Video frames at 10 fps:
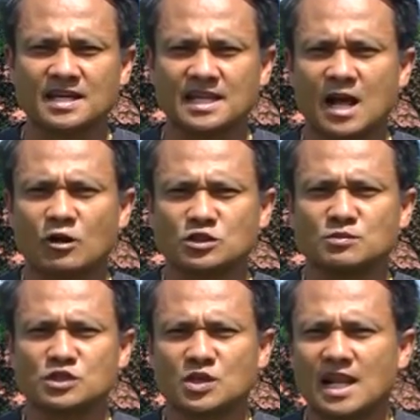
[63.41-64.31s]
กีฬาของส
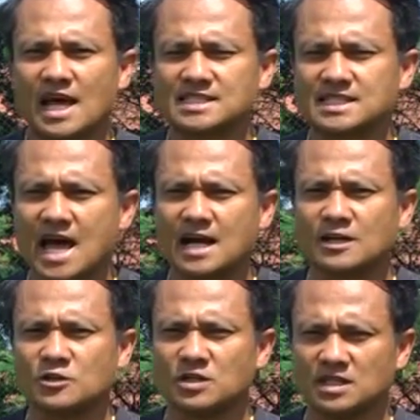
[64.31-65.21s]
โมสรล้านสร้าง
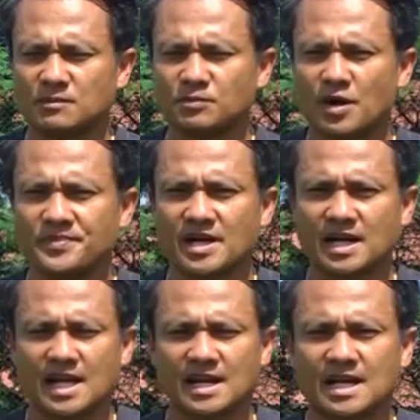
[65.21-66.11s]
ยูเนเต็ดพร้อมเดียว
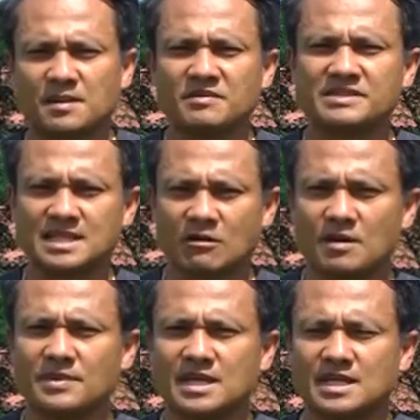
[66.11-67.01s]
กันนั้นในเมื่อวันเสาร์
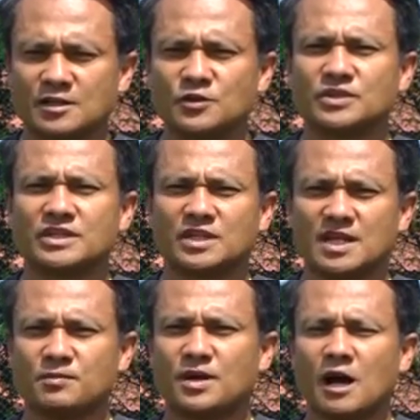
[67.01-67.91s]
ก็มีอีกหนึ่งคู่แต่ตอน
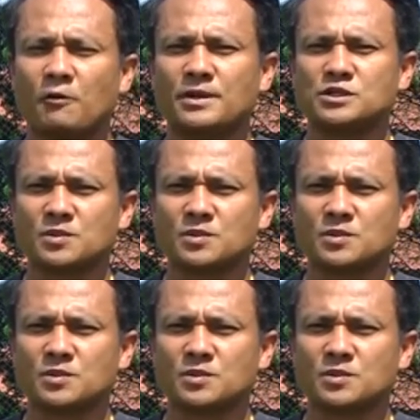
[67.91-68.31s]
นี้พวกเขาไป